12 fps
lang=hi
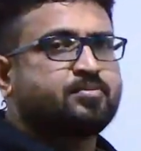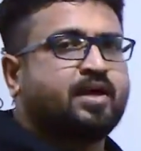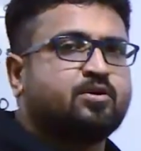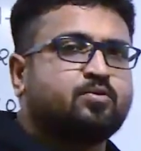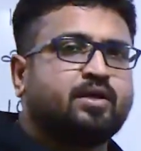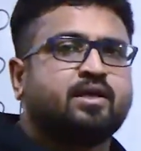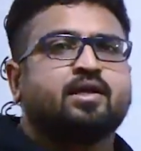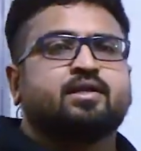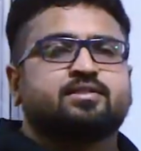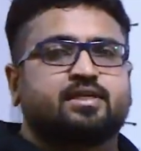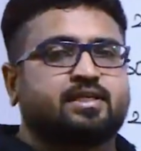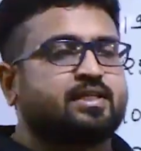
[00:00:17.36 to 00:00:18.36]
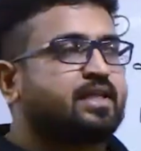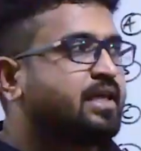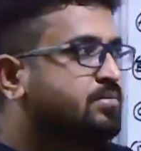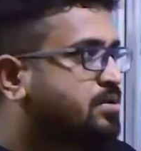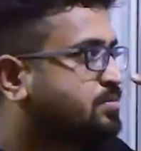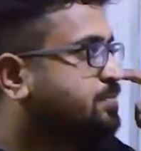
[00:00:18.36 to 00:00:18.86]
में आए हुए हैं जैसे कि देखिए
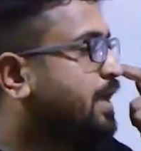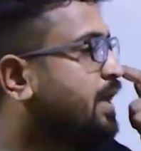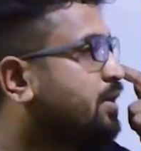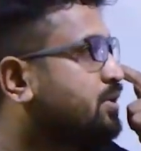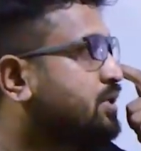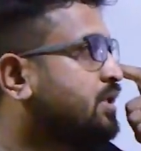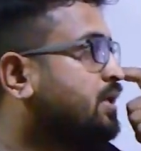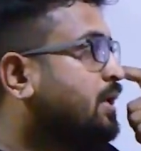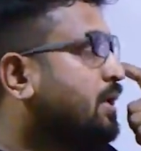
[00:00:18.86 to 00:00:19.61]
आप सबसे पहला क्वेश्चन